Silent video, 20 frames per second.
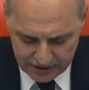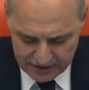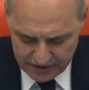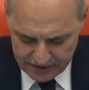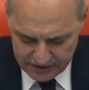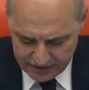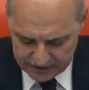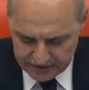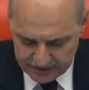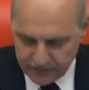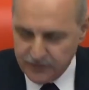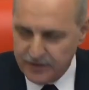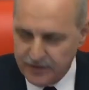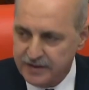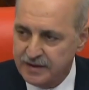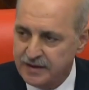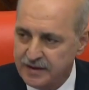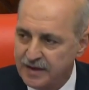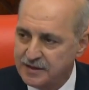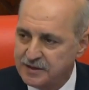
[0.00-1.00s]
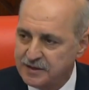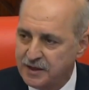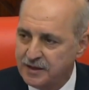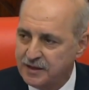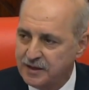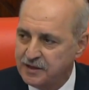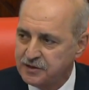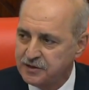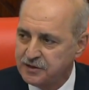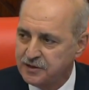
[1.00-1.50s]
hedefleri
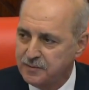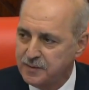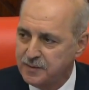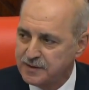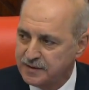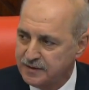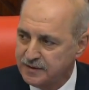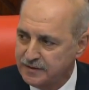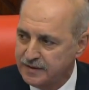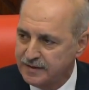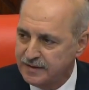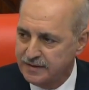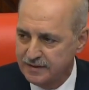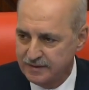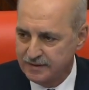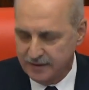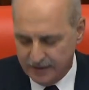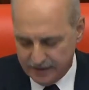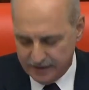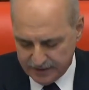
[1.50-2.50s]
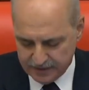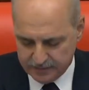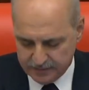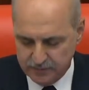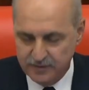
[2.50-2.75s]
gerçekleştirmesinde gayret